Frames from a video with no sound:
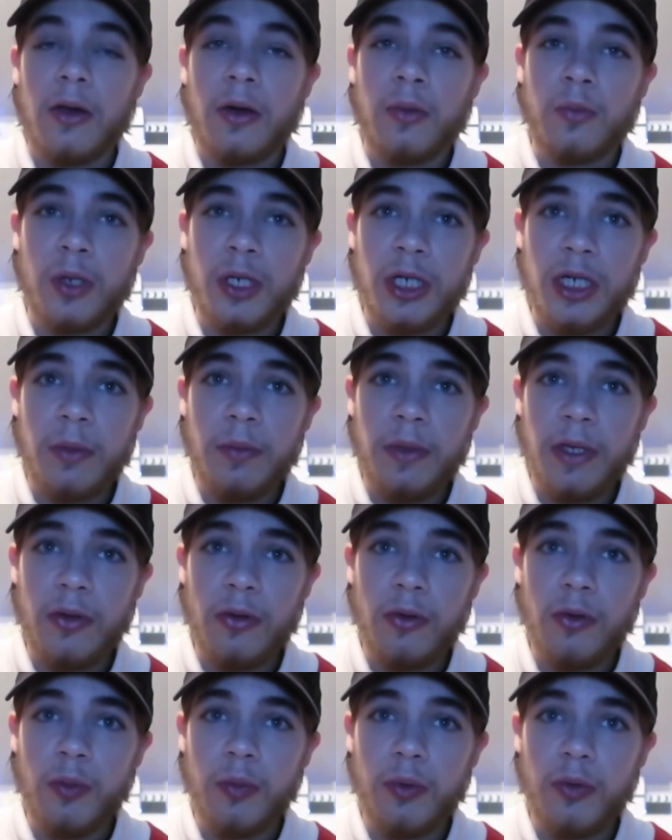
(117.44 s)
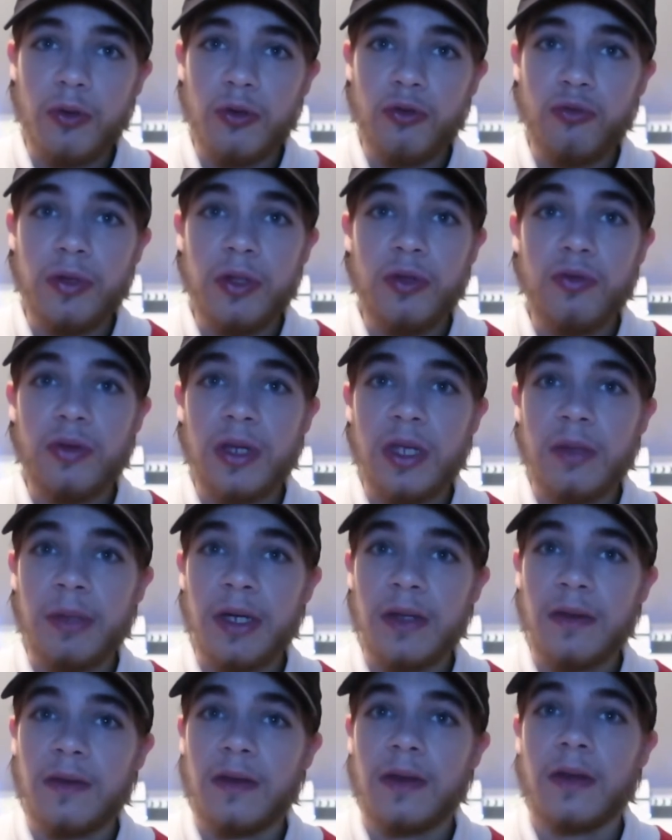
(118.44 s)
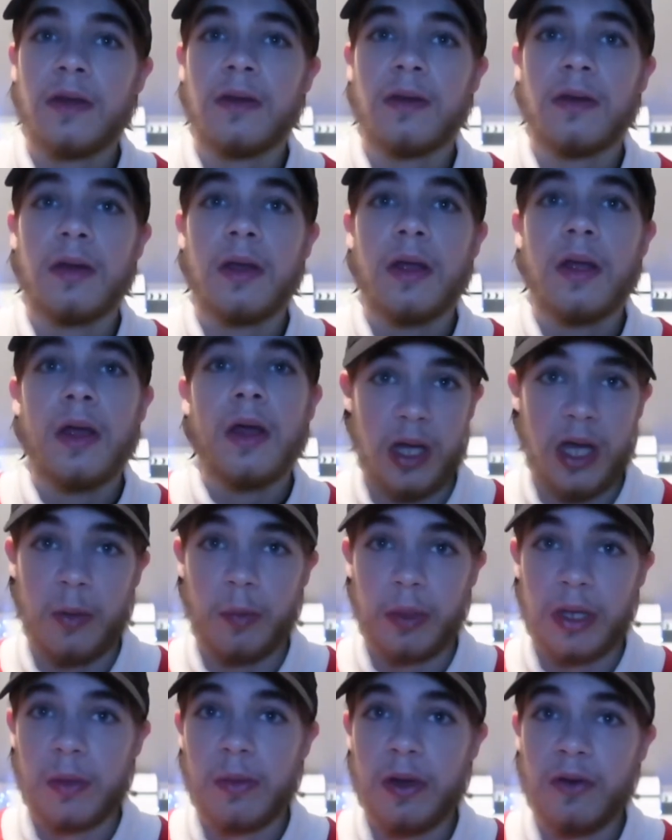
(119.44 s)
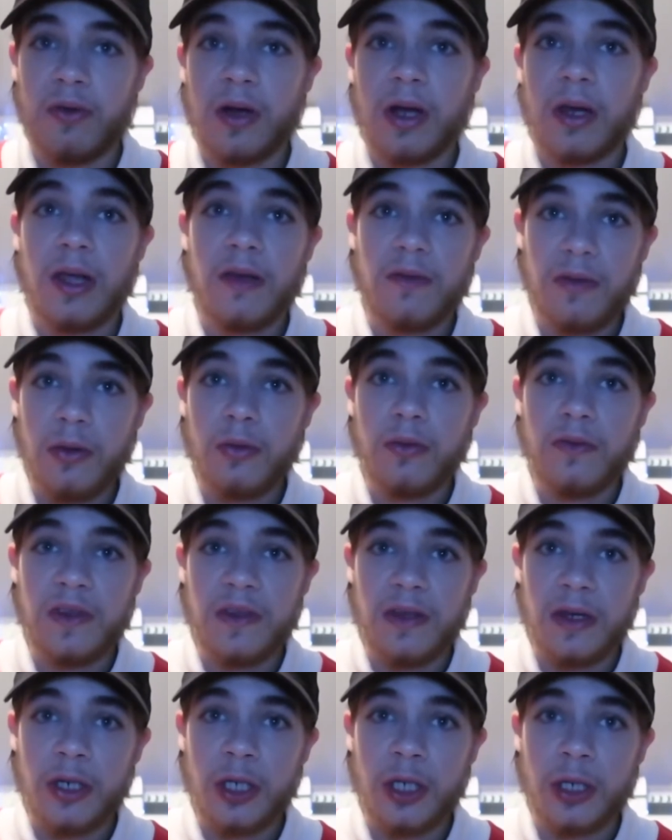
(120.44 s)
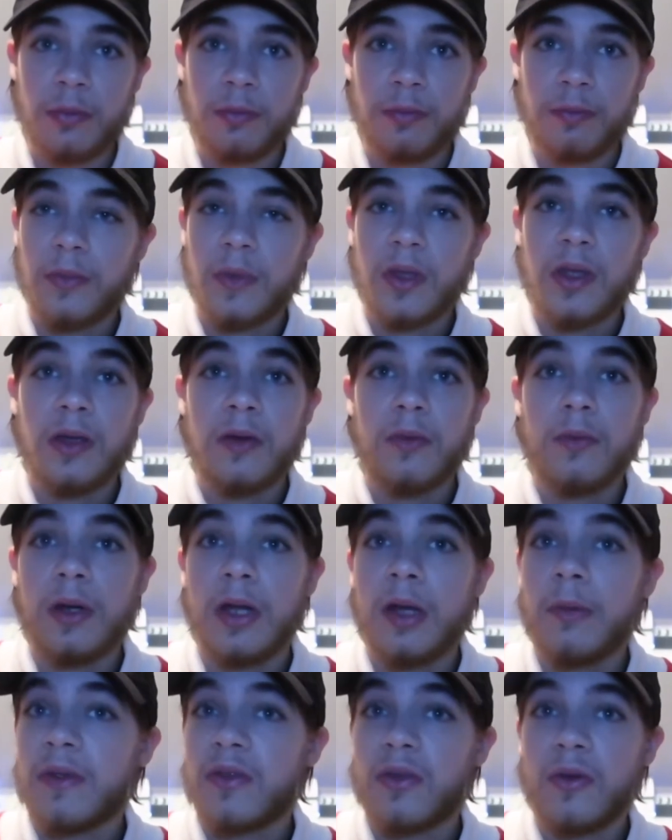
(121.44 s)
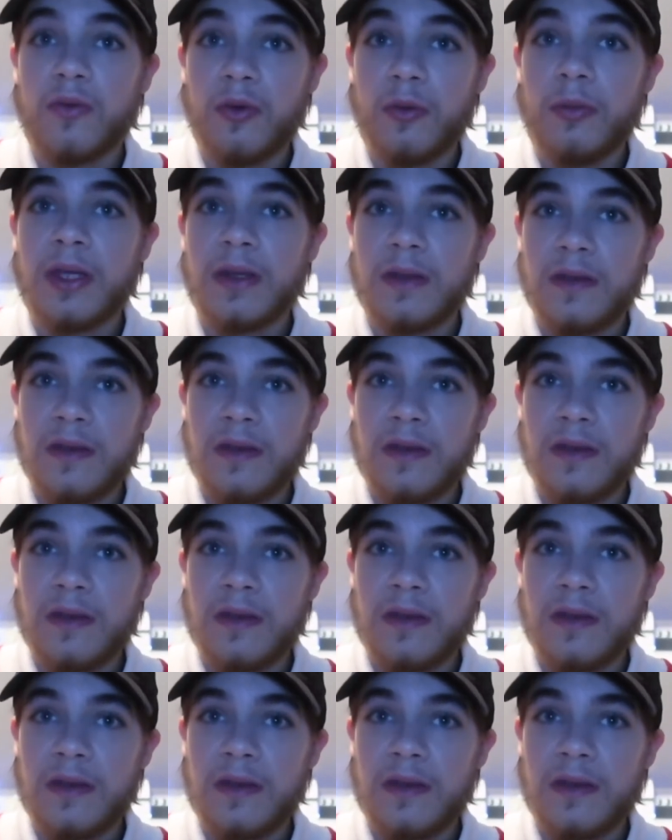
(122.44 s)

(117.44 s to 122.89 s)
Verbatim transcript: Alors moi j'applique le produit tous les matins après m'avoir lavé le visage. Voilà, parce qu'il faut bien